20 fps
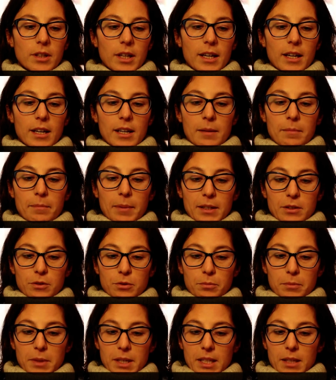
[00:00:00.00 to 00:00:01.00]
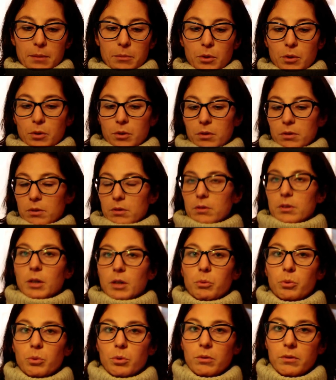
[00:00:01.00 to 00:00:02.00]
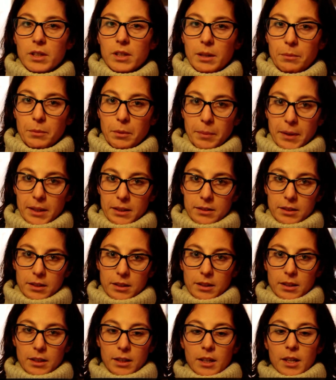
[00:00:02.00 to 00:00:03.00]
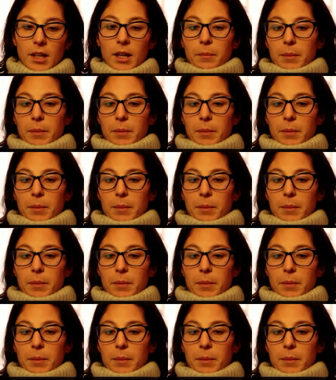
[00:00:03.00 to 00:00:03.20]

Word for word: è il passo minimo eh, da cui noi vogliamo partire,